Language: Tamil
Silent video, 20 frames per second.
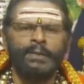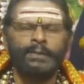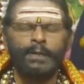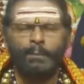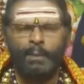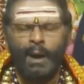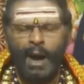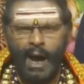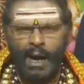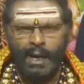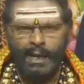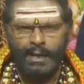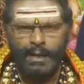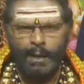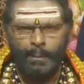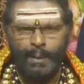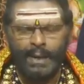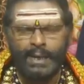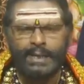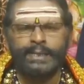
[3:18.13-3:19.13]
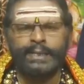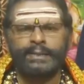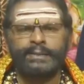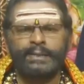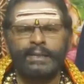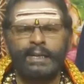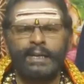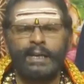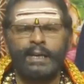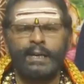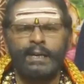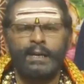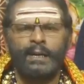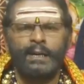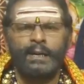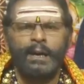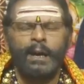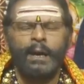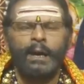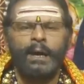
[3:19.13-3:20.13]
இந்த மகாலய பட்சத்திலே
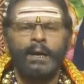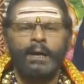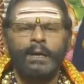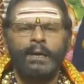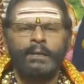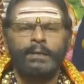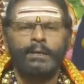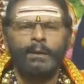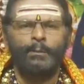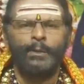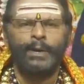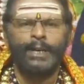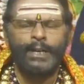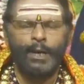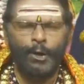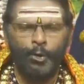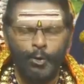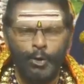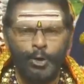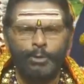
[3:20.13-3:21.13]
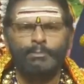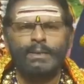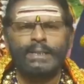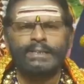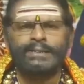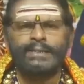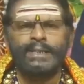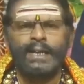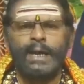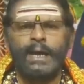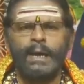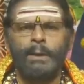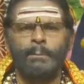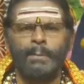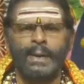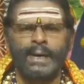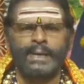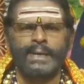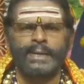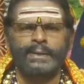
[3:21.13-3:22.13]
நம்முடைய குடும்பத்திலே
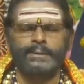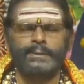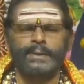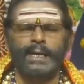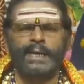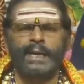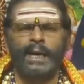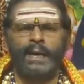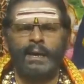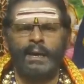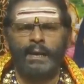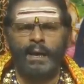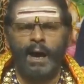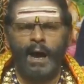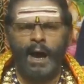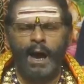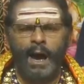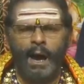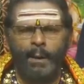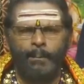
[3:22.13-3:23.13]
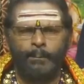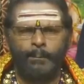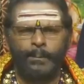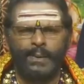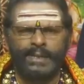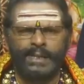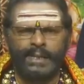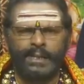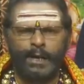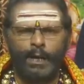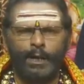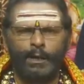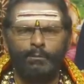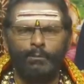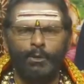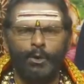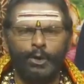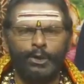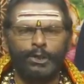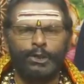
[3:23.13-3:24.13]
மறைந்த எல்லா
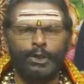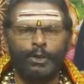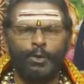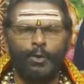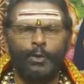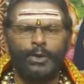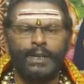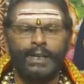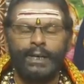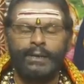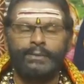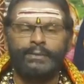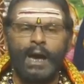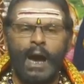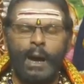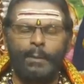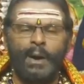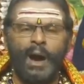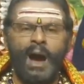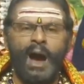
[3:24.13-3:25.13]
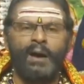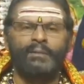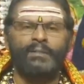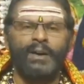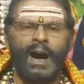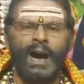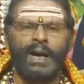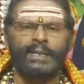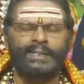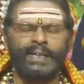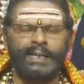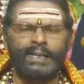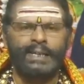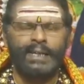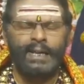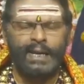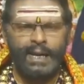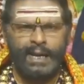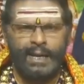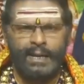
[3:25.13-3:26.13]
பிதர்களும் ஒன்று கூடி இந்த
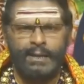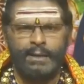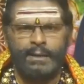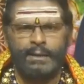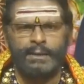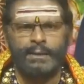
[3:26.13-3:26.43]
அமாவாசையிலே